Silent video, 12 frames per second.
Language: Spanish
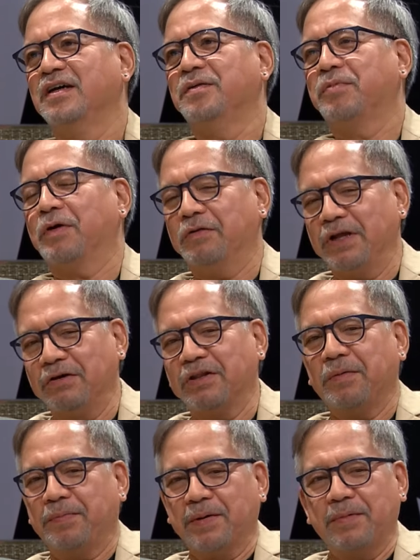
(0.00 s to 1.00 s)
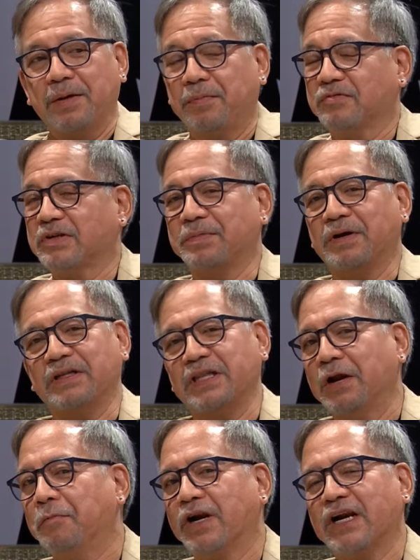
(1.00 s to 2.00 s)
pero un hijo de mi primera esposa, pero que
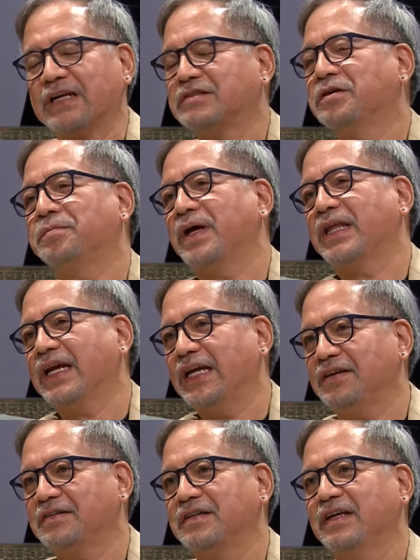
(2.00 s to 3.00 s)
tenemos una relación padre-hijo,